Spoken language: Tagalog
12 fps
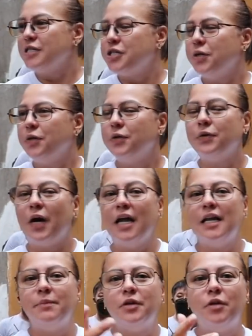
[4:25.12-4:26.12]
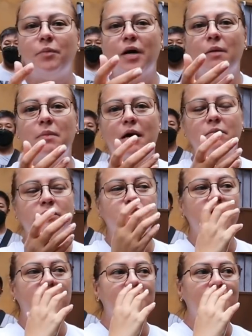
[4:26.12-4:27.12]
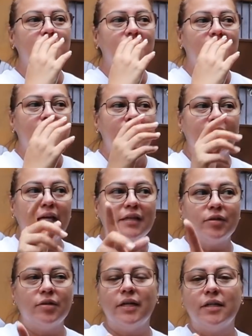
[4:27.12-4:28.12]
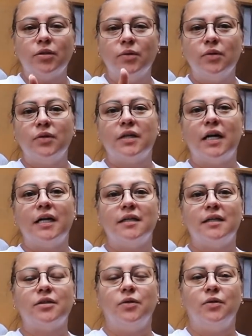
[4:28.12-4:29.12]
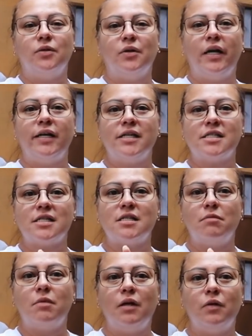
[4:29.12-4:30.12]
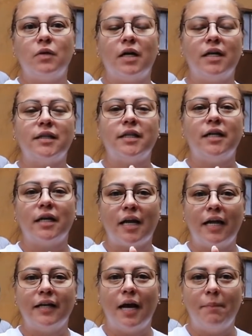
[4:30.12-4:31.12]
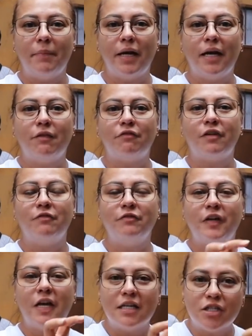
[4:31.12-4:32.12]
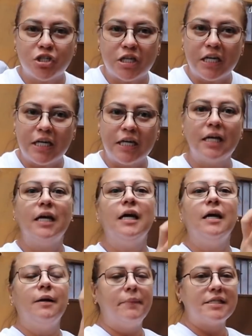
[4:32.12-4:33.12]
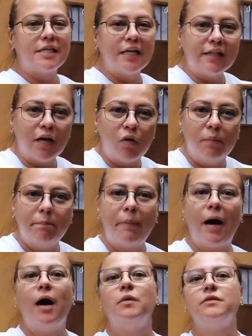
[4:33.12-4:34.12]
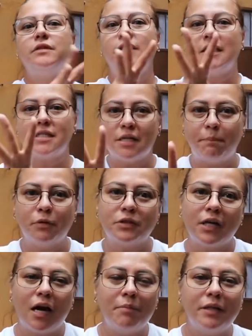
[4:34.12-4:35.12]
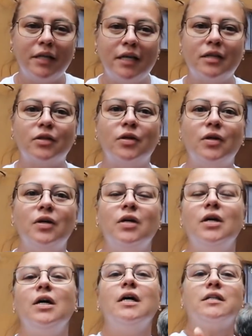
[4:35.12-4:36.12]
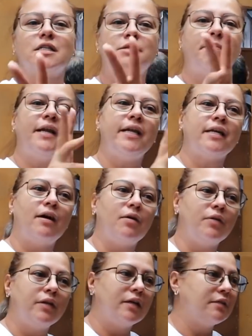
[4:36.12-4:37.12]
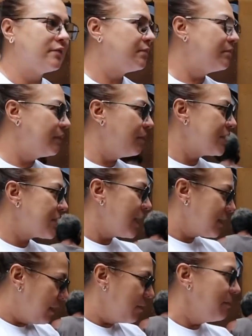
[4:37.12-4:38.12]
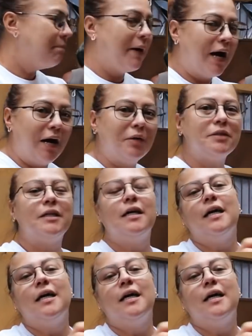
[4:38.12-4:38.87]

So, alam niyo mga mamshi, itong itong lugar na to ay isa sa mga lugar na tinirhan namin from VNG, Maseda Compound, tapos napunta kami dito. Tapos balik ako ng Maseda Compound.